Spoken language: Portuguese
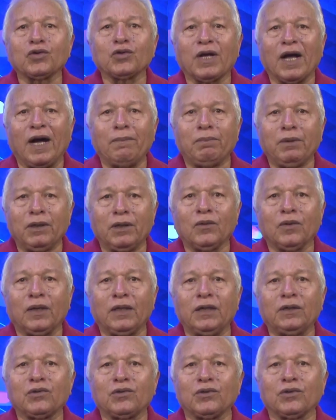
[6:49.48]
os cabelos
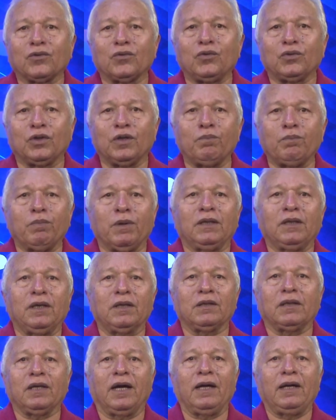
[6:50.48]
aí no segundo tempo para
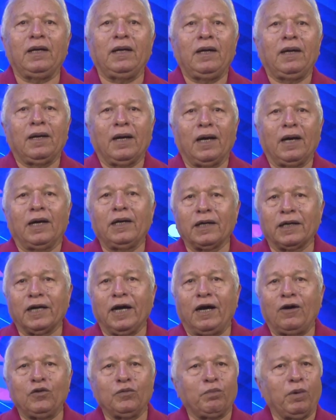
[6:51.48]
tentar
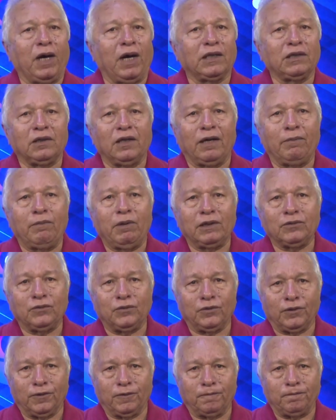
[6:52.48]
arrancar o um empate lá, mas não
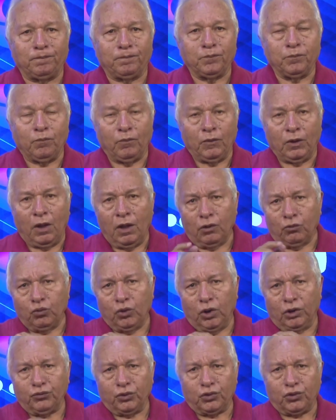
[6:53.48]
deu. No
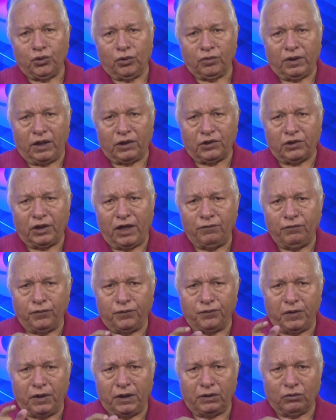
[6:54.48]
outro jogo da chave, o
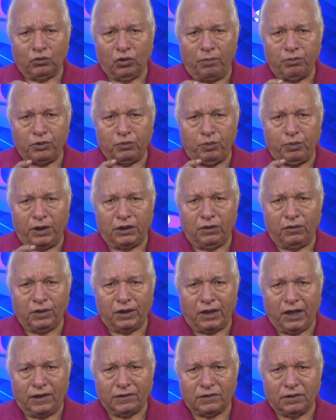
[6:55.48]
Fernandópolis perdeu em
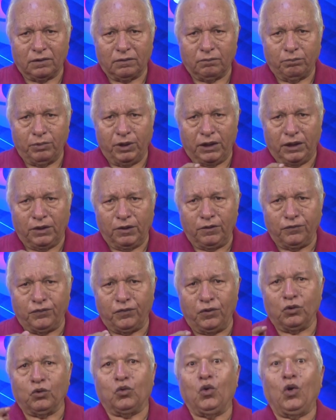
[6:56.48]
casa. Perdeu e
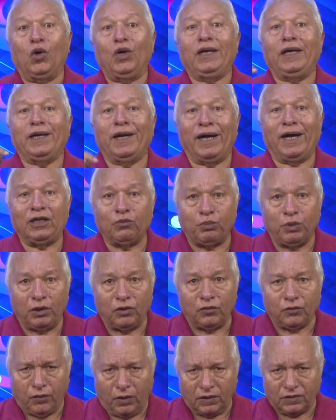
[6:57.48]
foi goleado
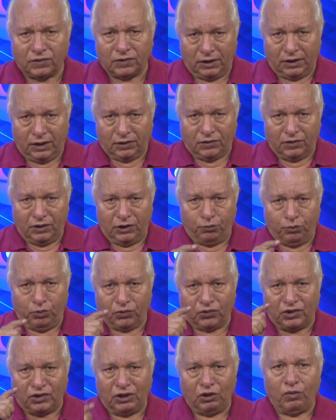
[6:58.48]
pelo Vossen de Assis
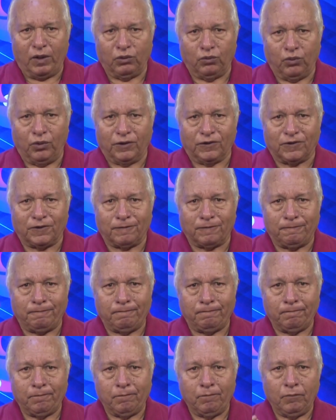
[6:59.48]
por 5 a 2.
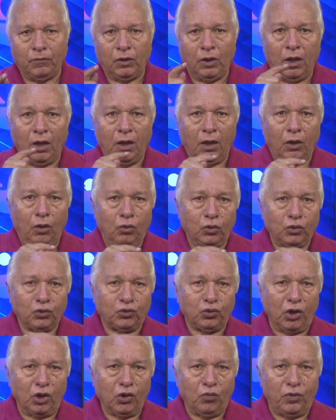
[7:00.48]
O
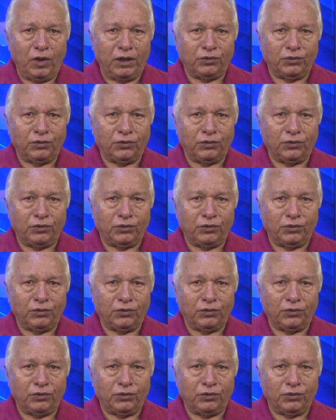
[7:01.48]
jogo